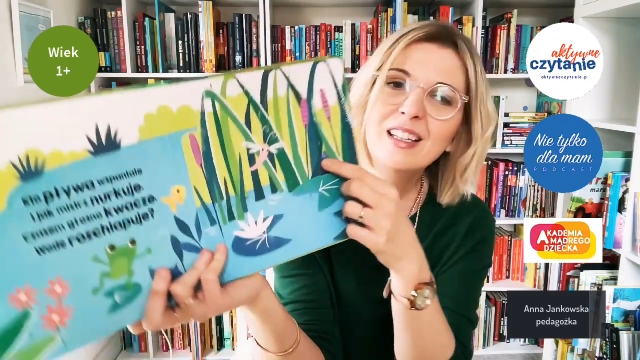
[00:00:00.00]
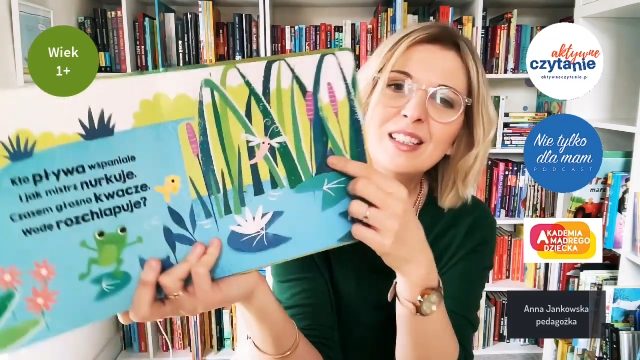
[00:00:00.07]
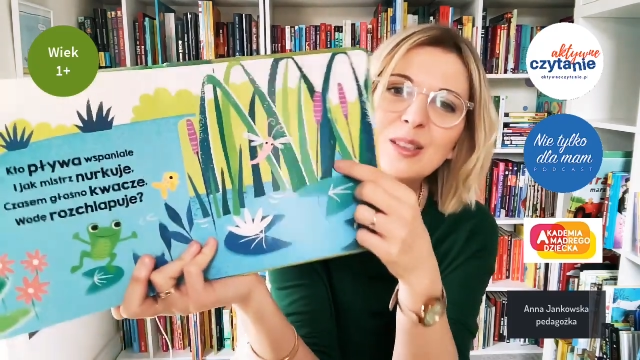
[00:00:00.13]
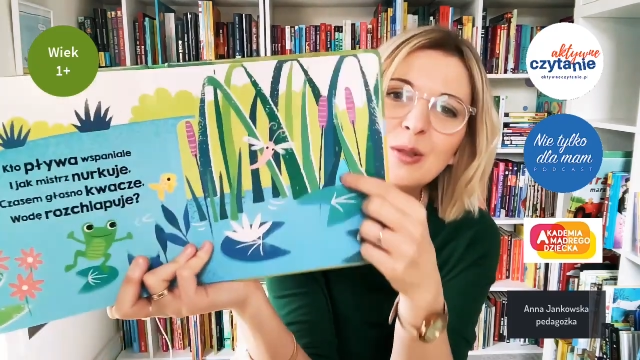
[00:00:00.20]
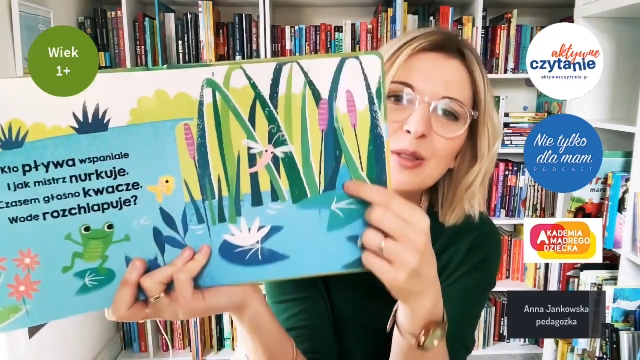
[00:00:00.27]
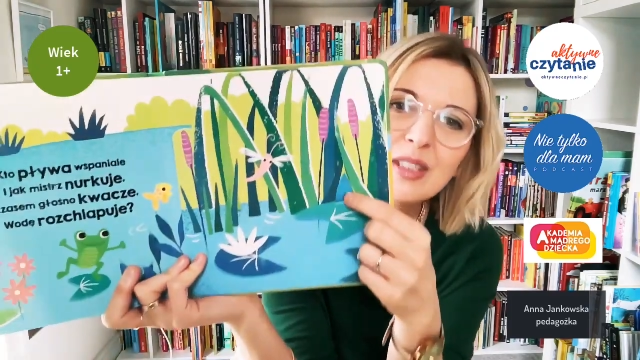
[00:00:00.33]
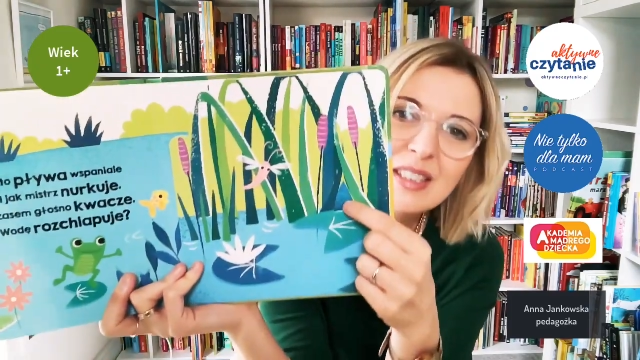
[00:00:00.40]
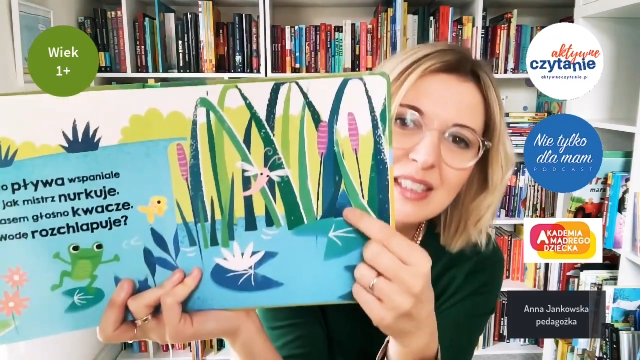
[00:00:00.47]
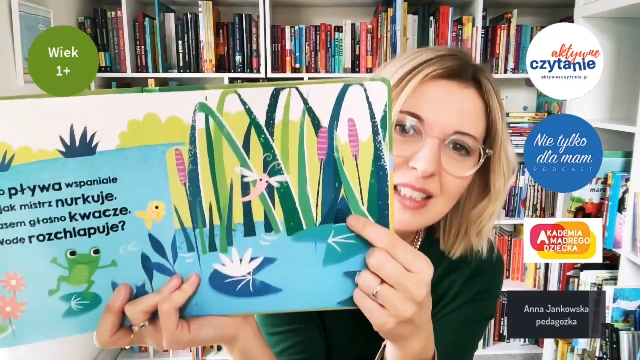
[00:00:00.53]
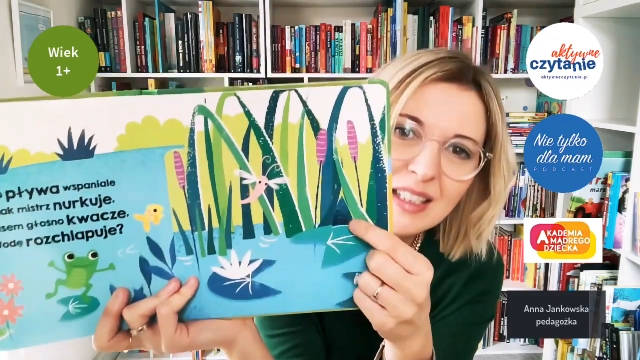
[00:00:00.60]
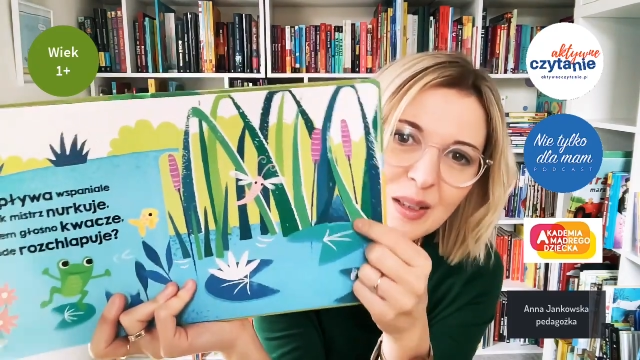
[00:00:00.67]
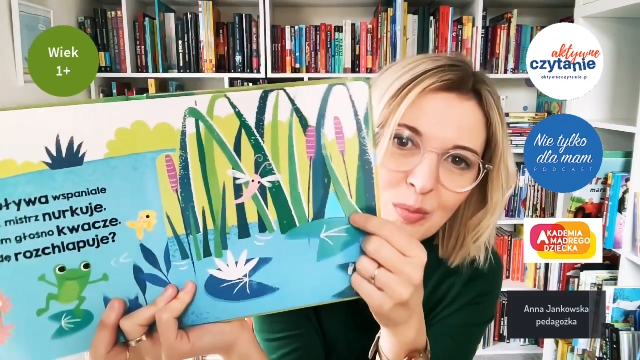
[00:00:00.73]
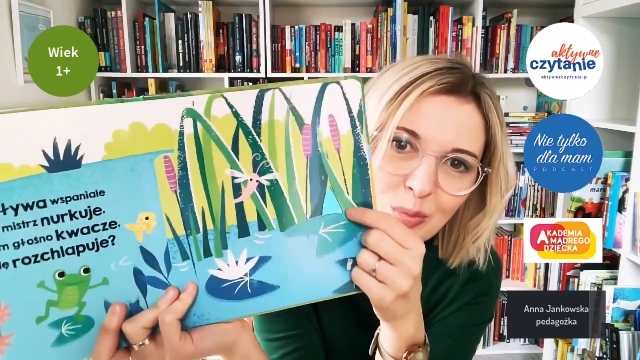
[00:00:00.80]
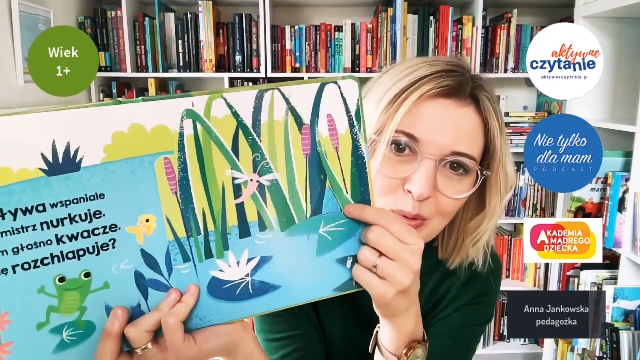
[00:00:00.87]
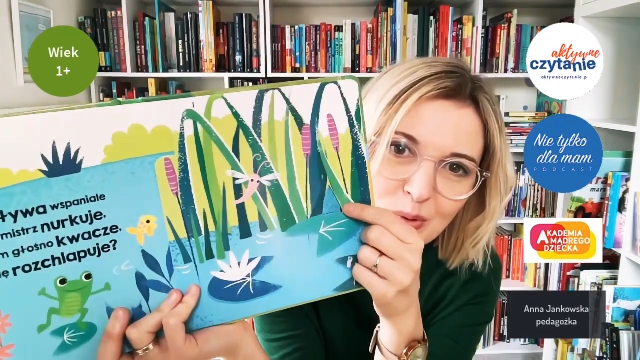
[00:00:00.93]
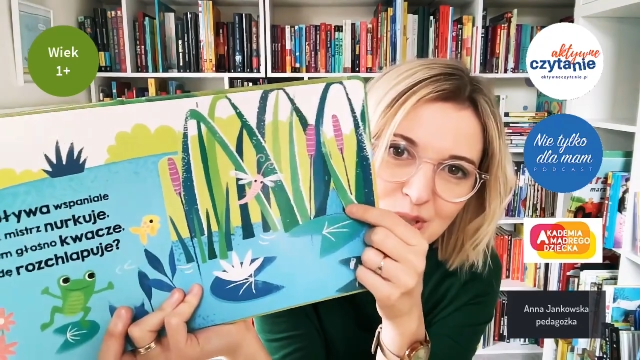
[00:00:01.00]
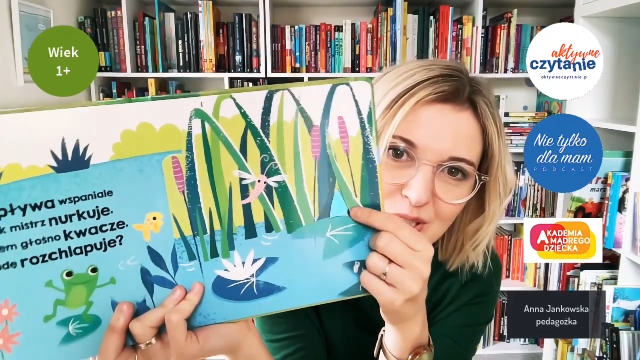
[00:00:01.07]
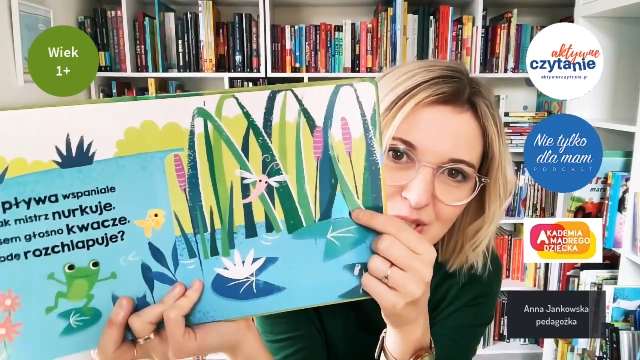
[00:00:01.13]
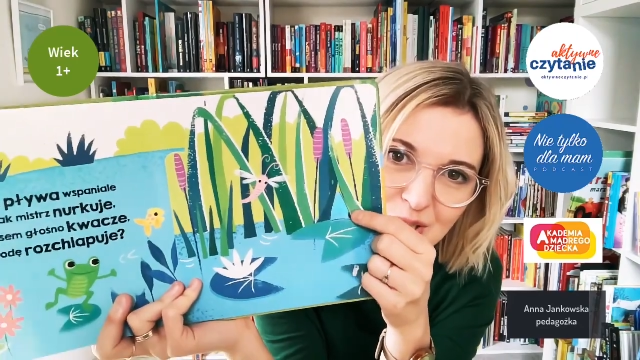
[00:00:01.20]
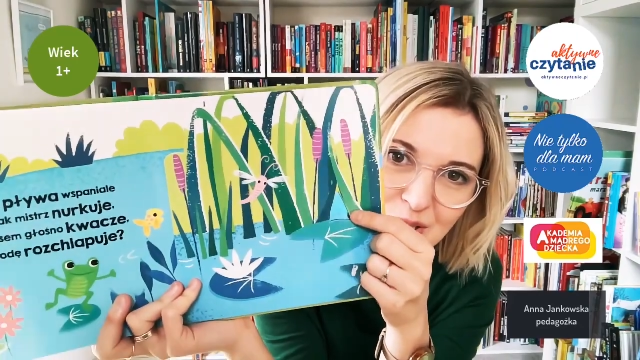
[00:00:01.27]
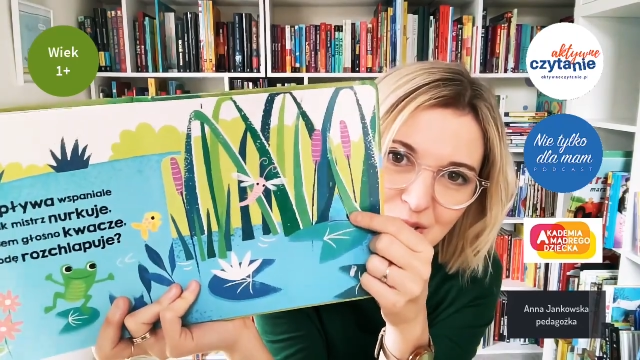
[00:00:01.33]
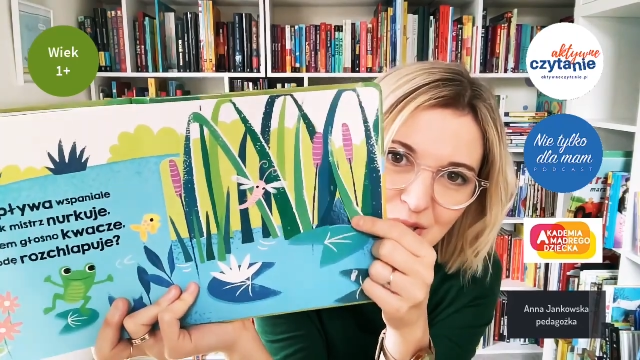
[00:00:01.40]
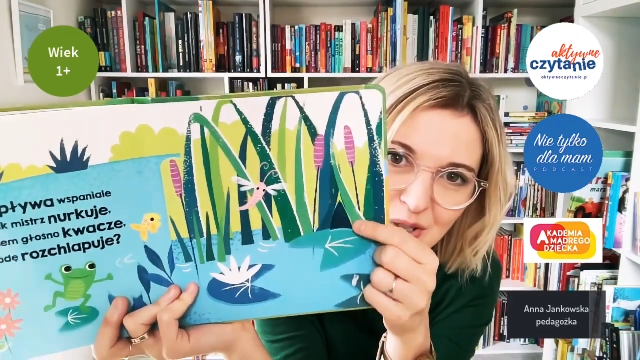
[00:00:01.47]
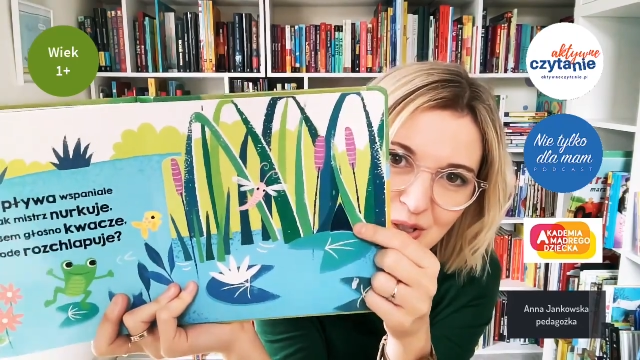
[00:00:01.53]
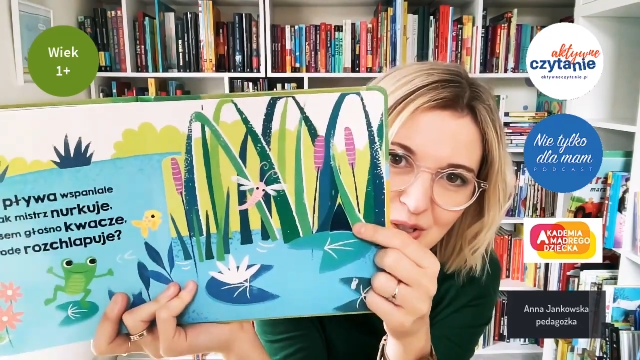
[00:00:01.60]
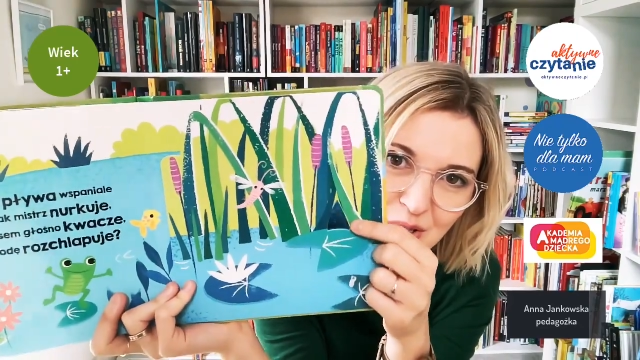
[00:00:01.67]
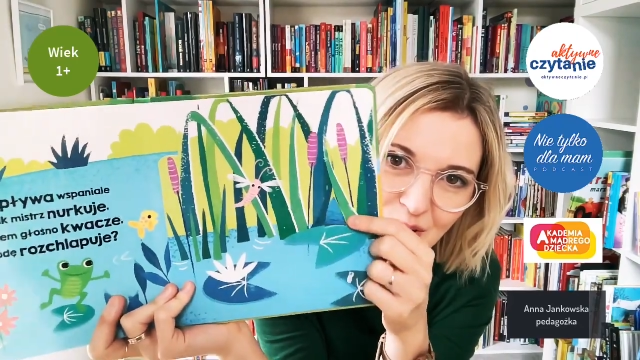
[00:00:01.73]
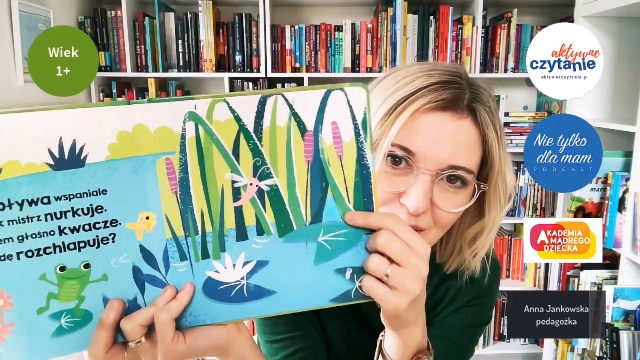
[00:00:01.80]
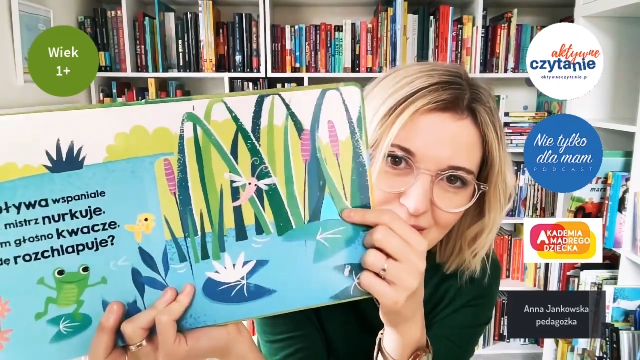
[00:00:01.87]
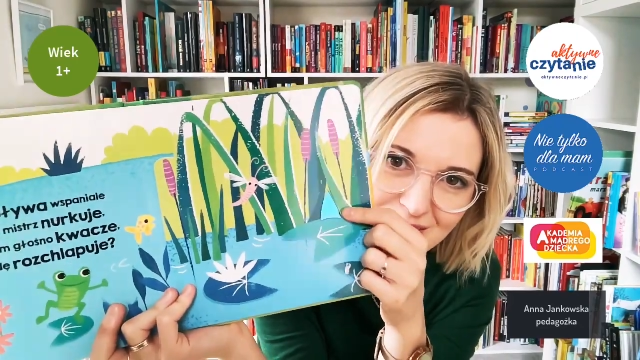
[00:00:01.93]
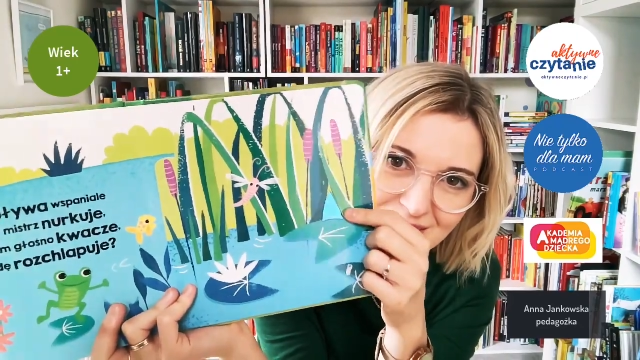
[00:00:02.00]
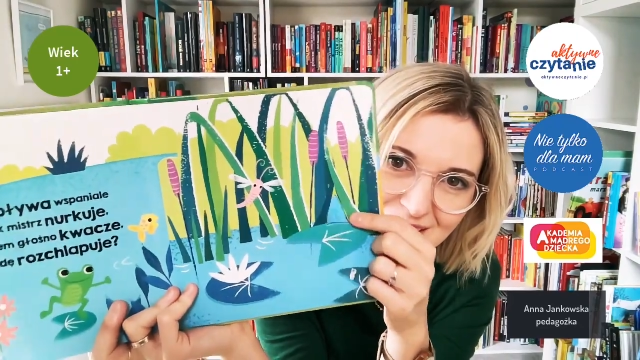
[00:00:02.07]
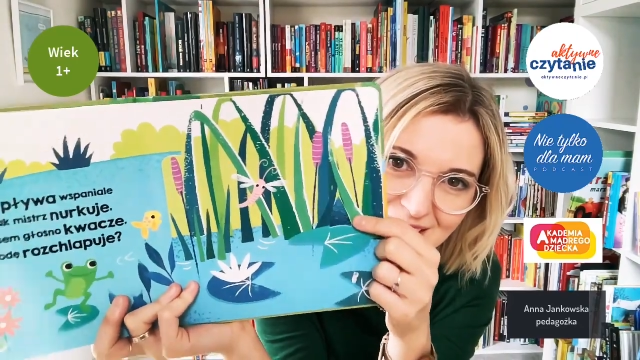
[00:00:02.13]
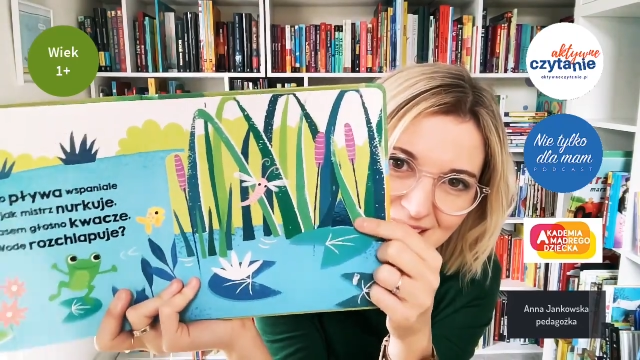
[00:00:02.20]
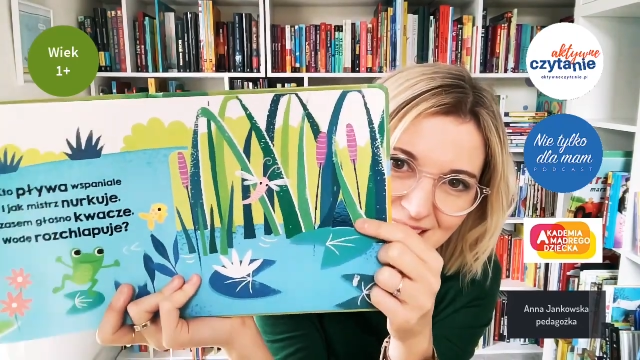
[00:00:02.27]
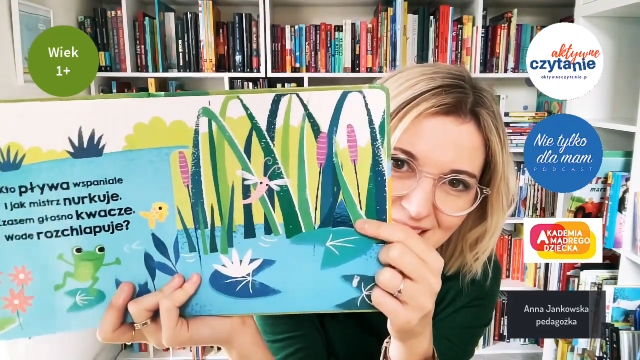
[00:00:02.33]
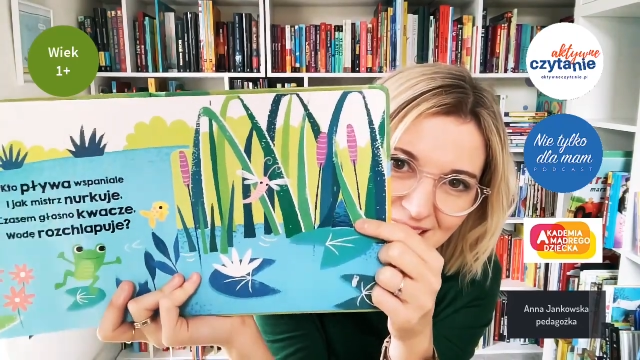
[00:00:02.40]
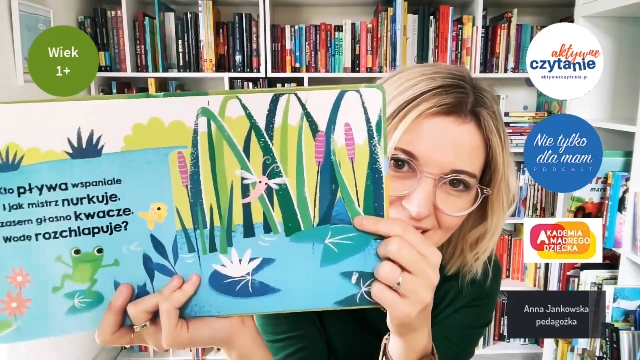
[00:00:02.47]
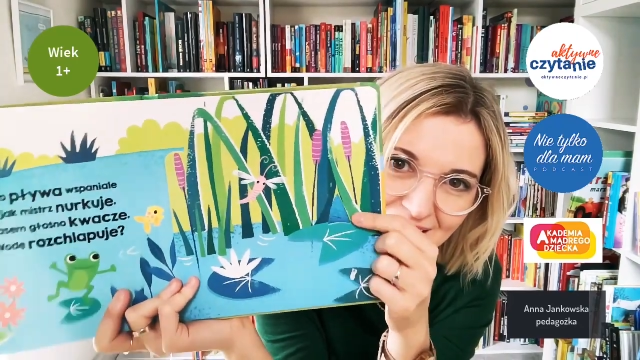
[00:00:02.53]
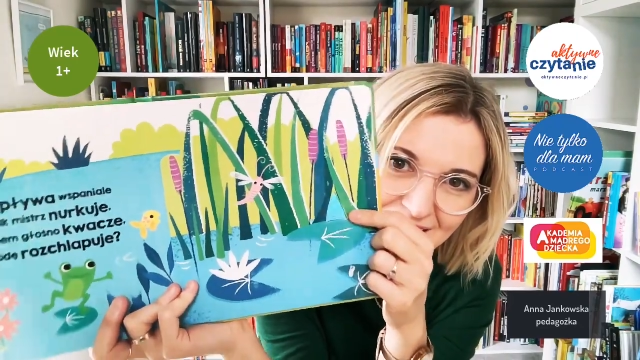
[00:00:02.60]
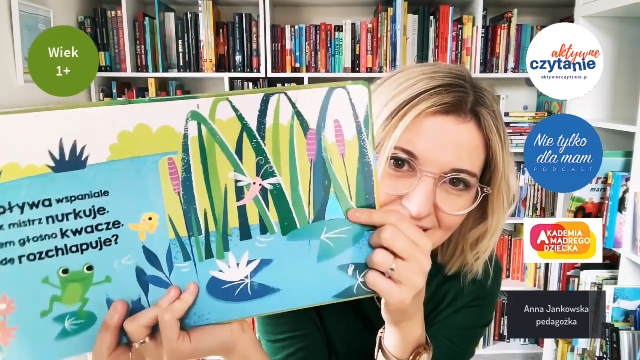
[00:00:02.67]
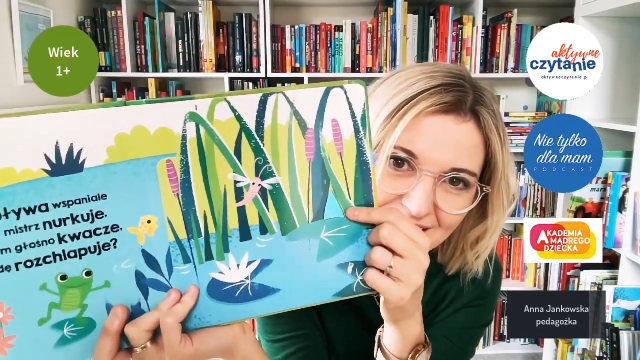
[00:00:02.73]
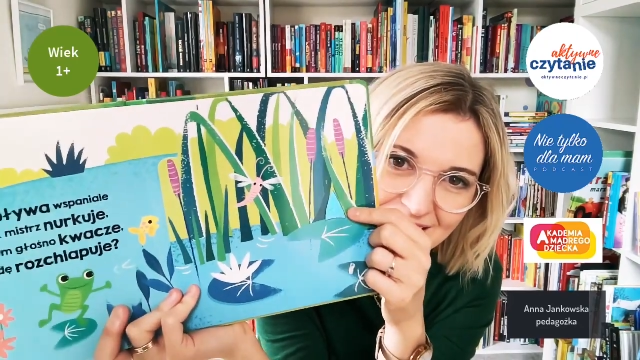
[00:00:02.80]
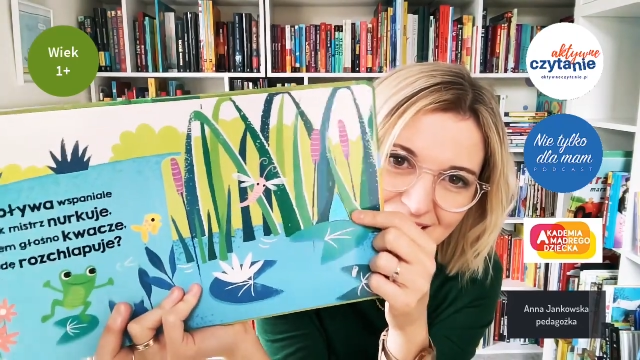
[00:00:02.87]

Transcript: I tutaj jest takie błyszczące